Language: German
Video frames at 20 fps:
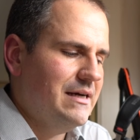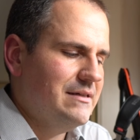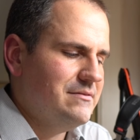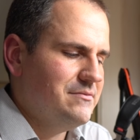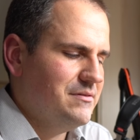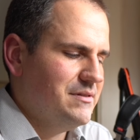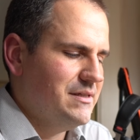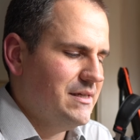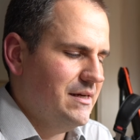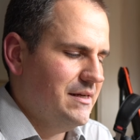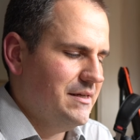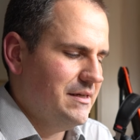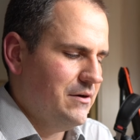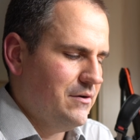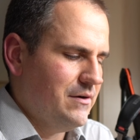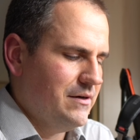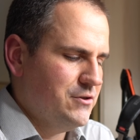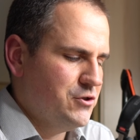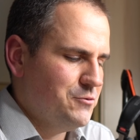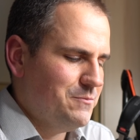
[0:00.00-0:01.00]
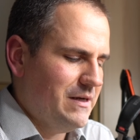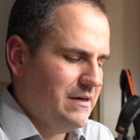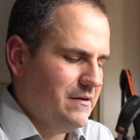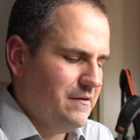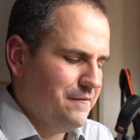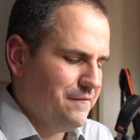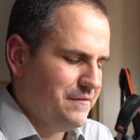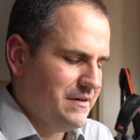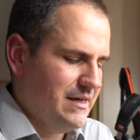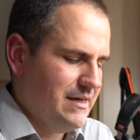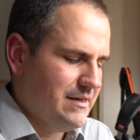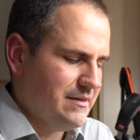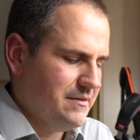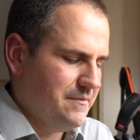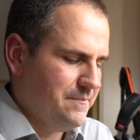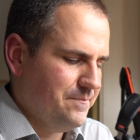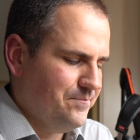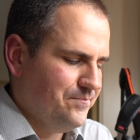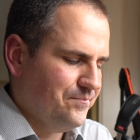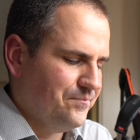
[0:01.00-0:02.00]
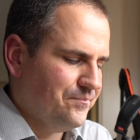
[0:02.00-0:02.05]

Also sicherlich auch eine spannende Frage.